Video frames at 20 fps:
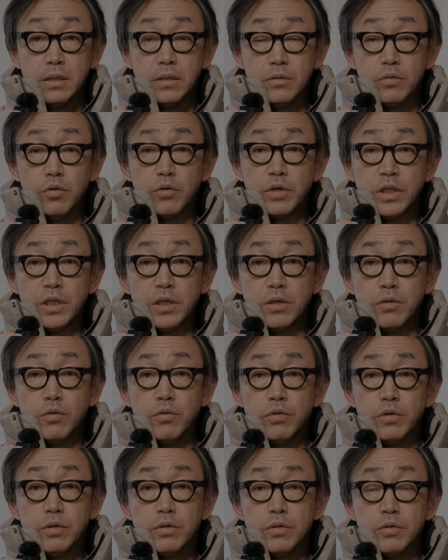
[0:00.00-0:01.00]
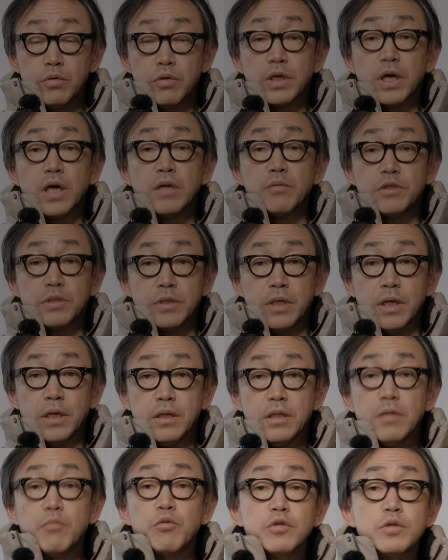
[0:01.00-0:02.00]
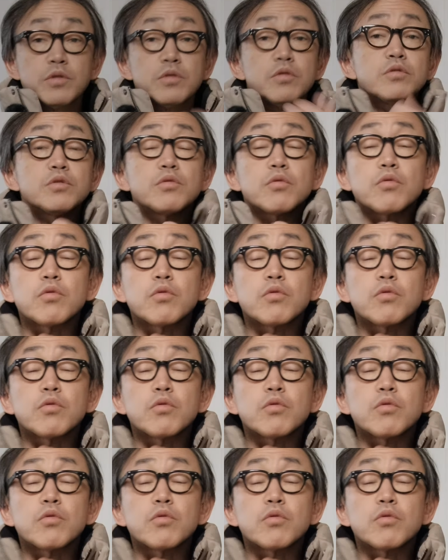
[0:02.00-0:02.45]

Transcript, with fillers: 時にこういう時がありますよねでもそうすると